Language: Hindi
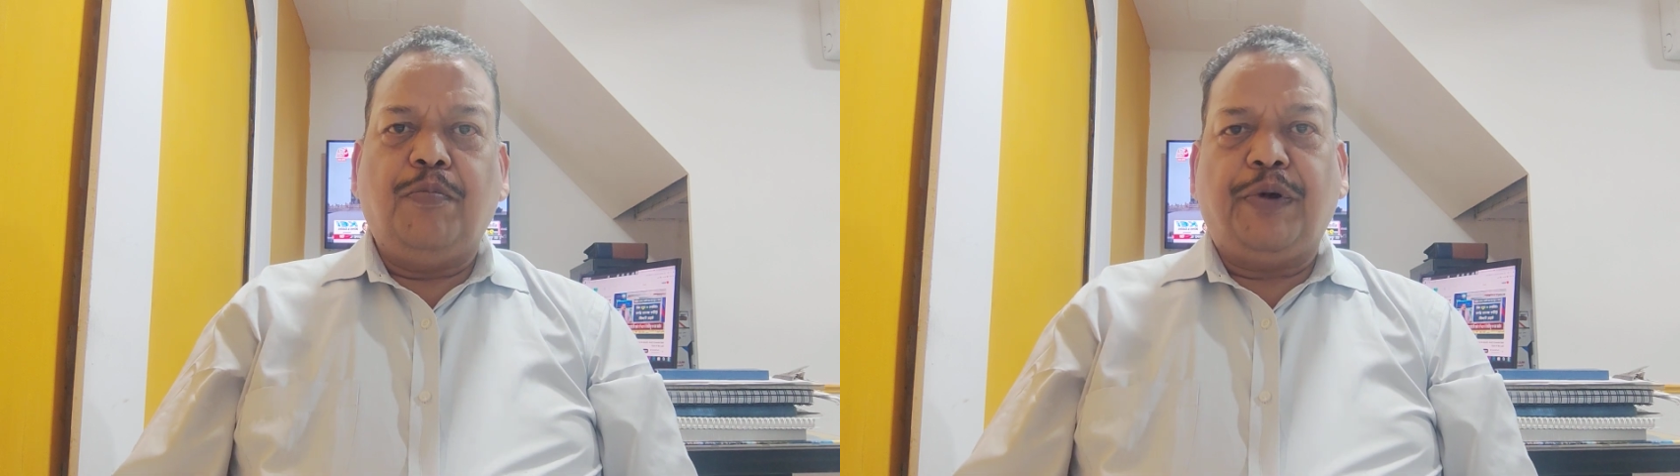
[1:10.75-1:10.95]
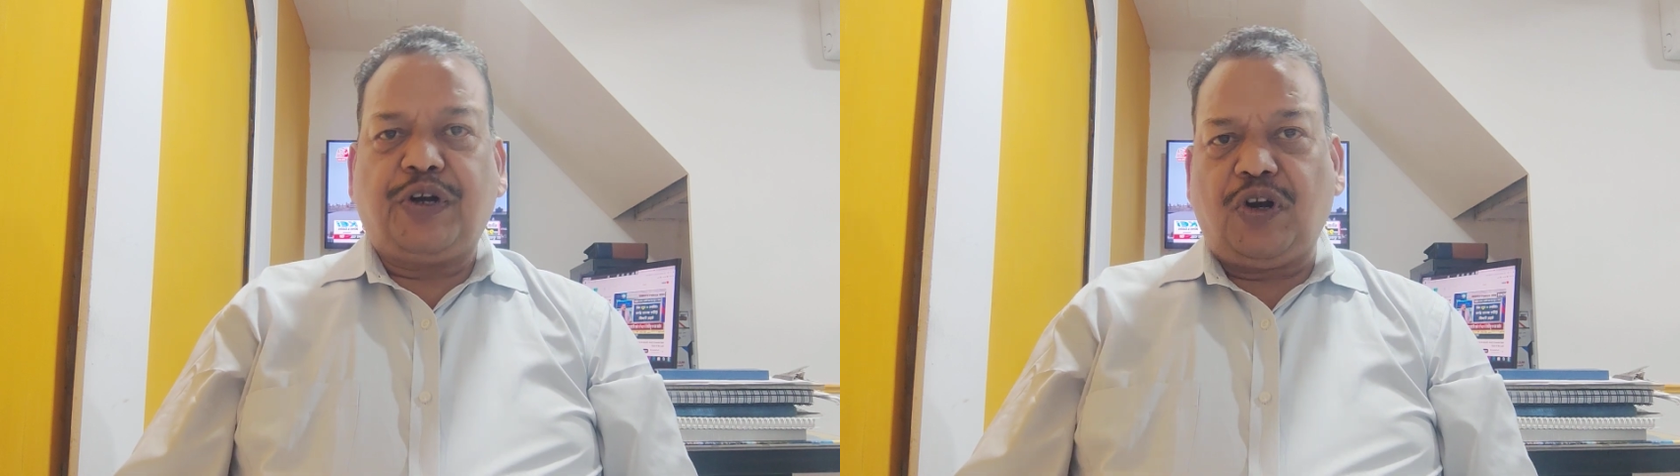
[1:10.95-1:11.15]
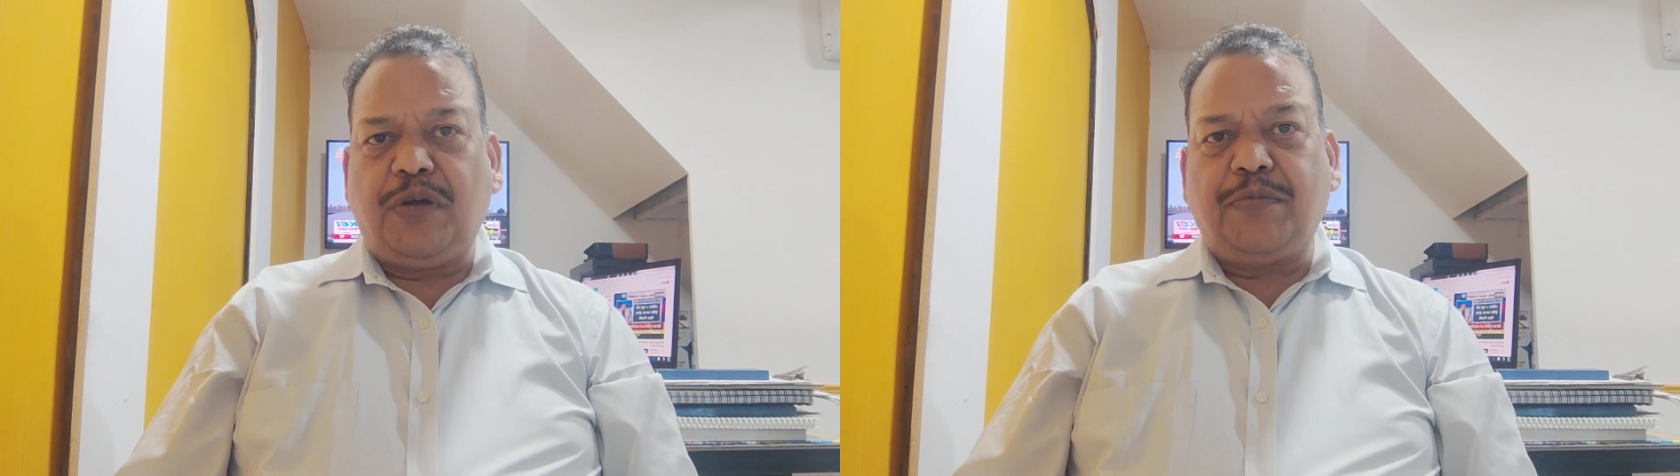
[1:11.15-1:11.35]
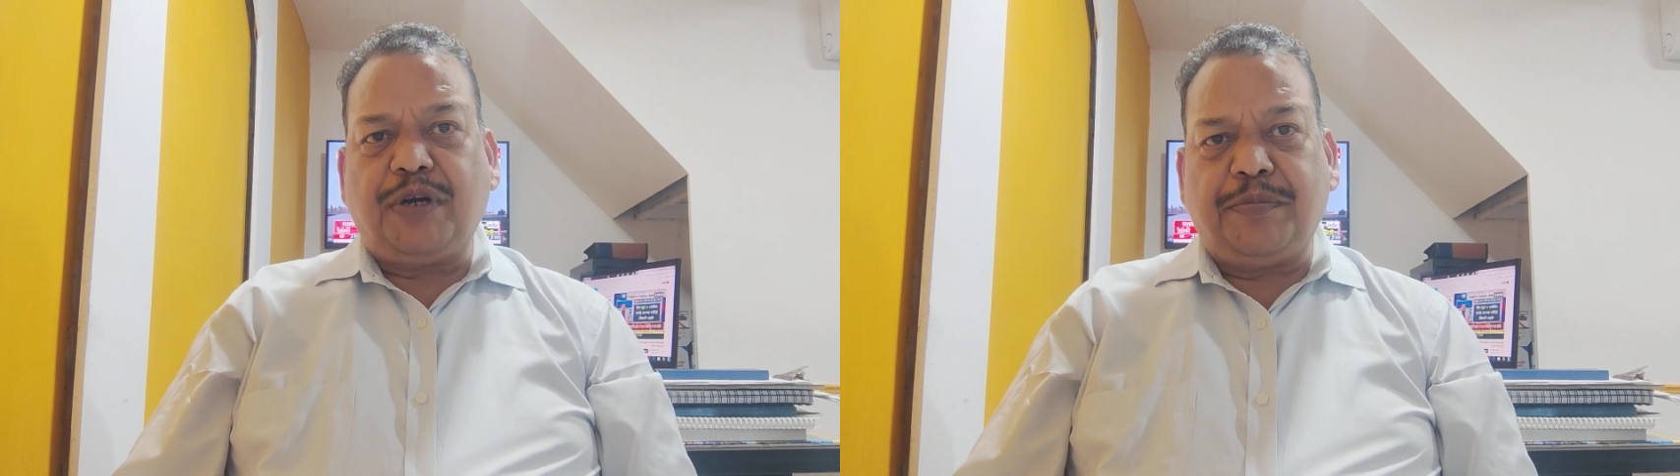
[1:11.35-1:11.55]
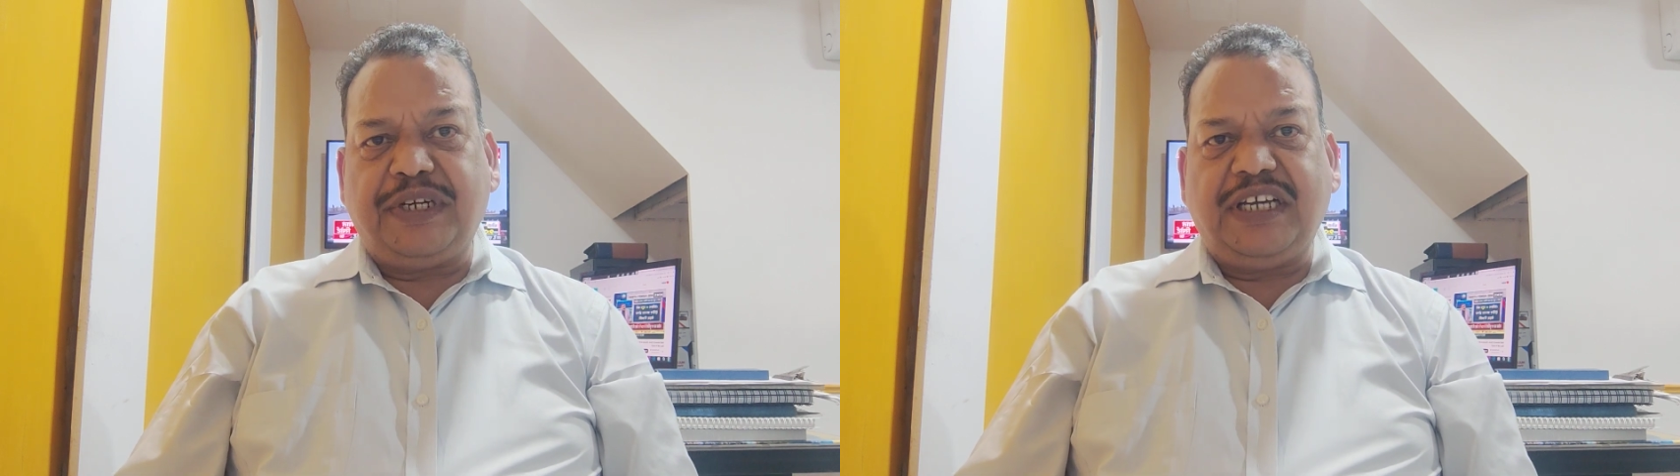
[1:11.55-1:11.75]
पेट्रोलियम
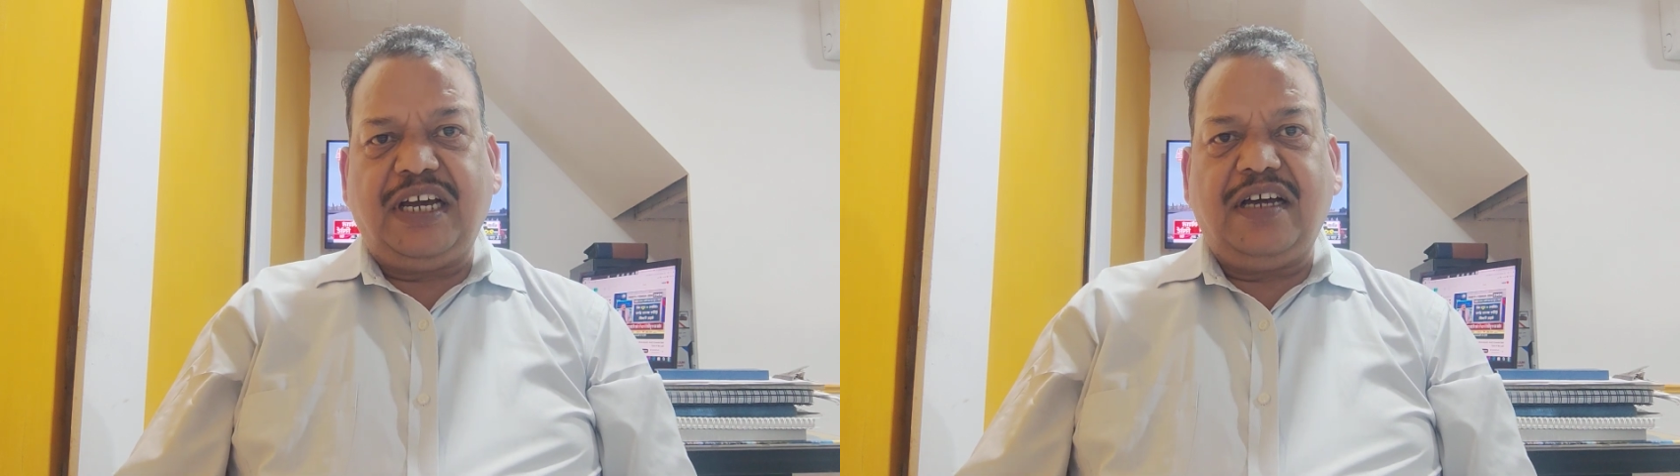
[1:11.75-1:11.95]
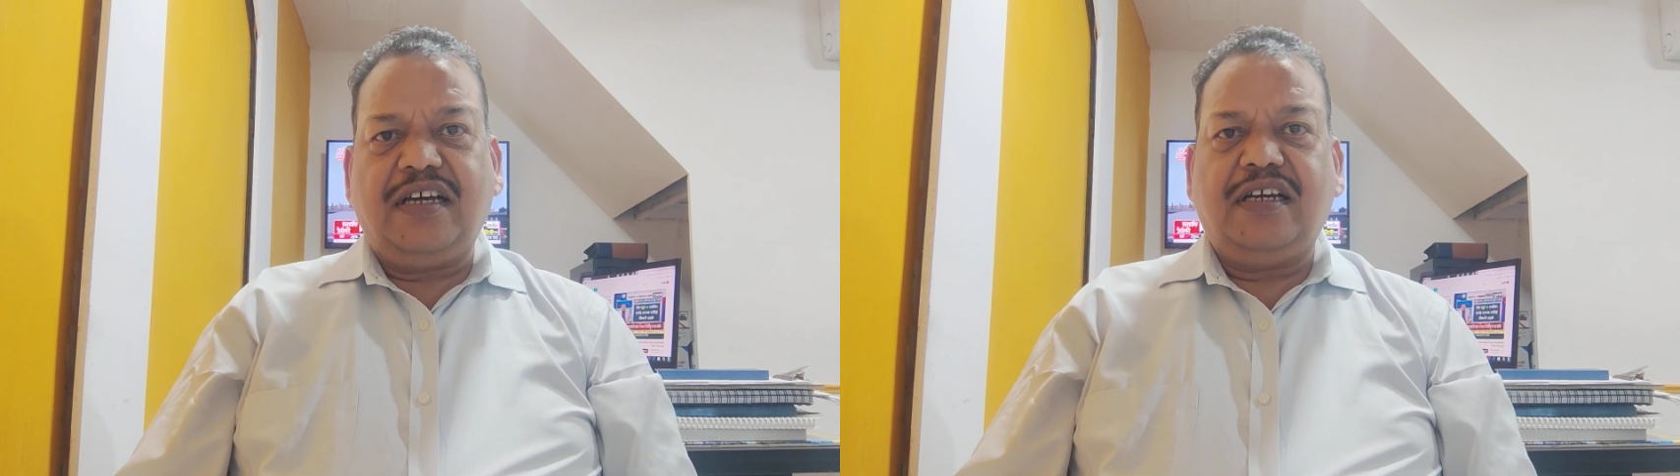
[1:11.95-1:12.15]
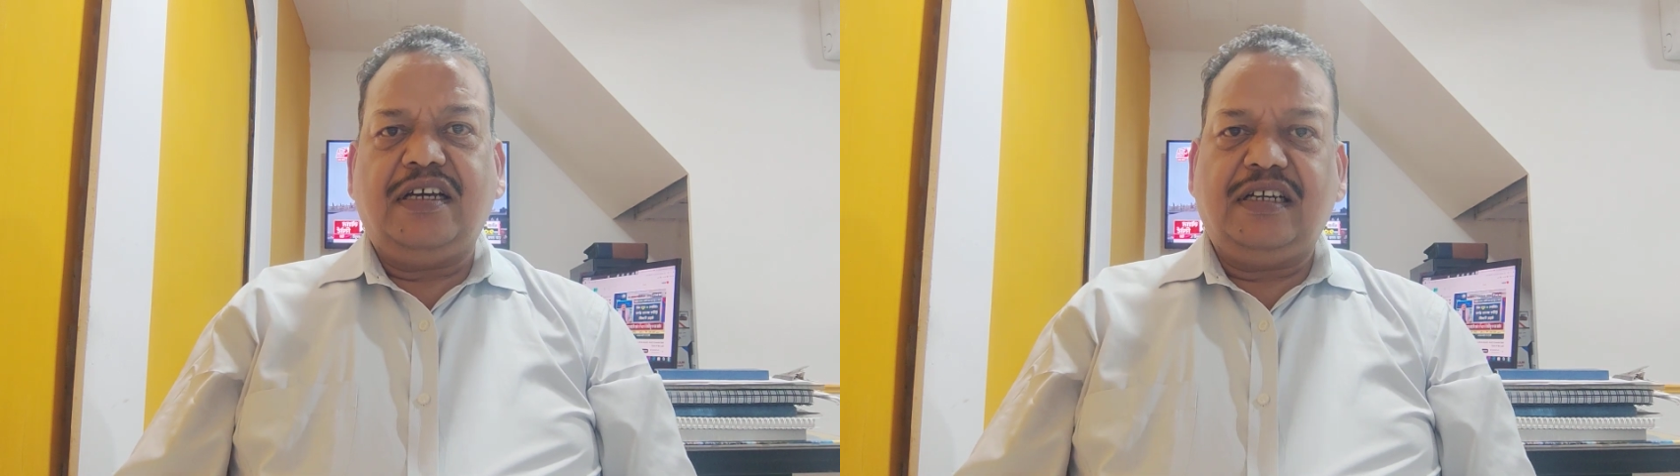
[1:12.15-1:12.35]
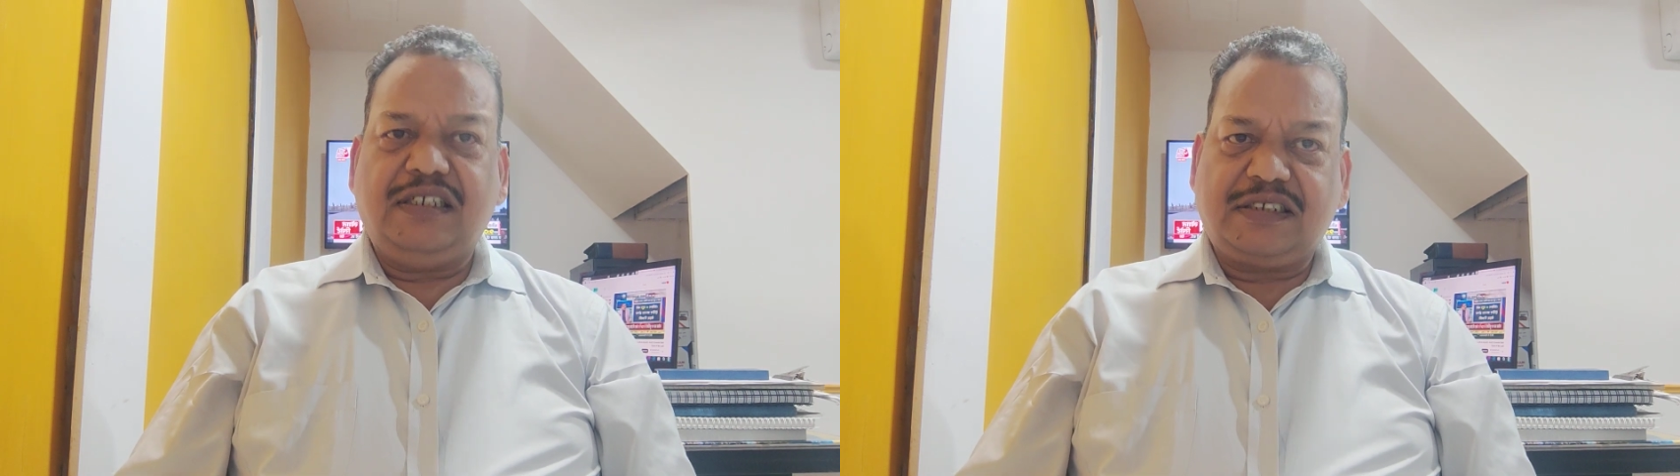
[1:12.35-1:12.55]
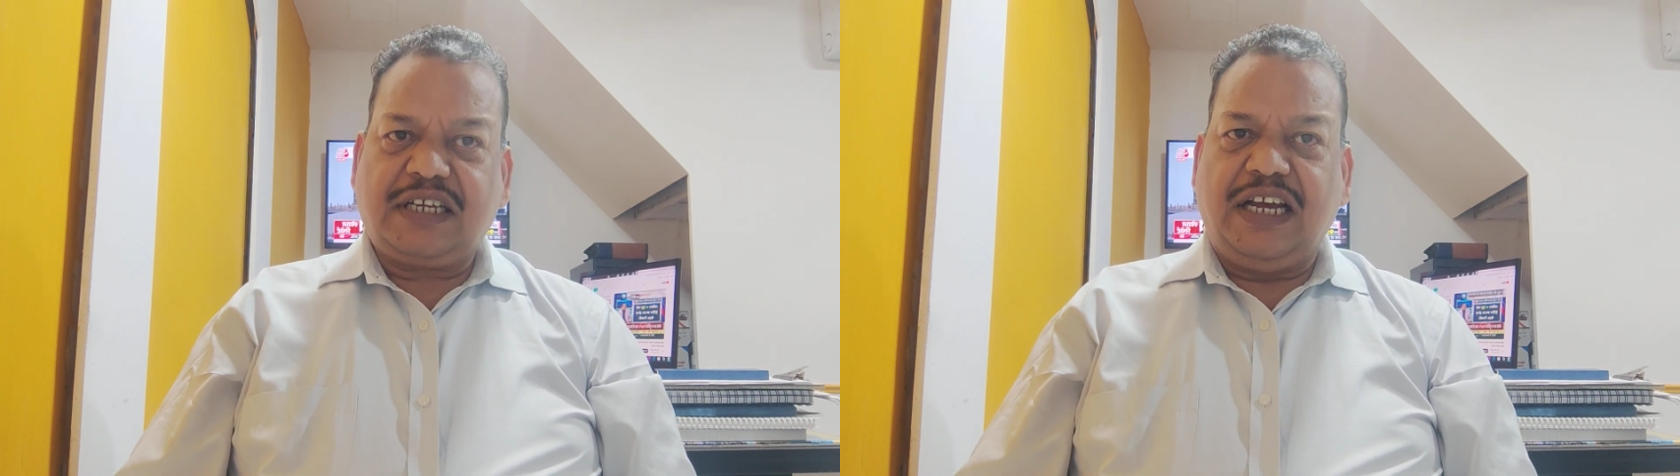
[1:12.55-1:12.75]
कंपनियां
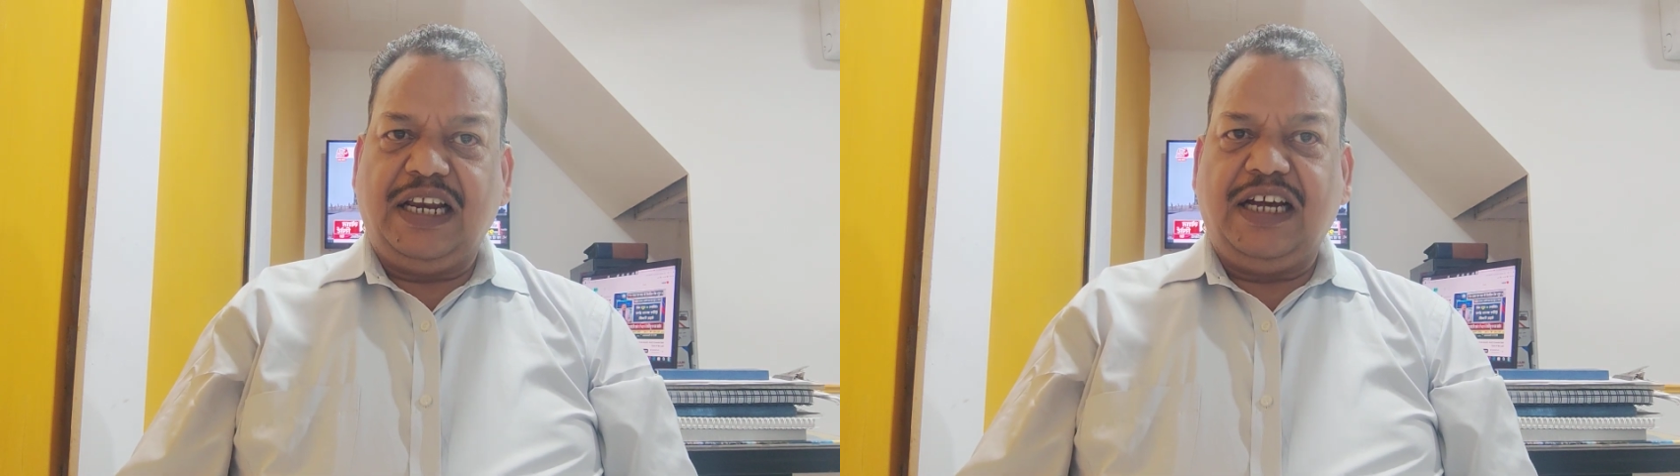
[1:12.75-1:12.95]
इसका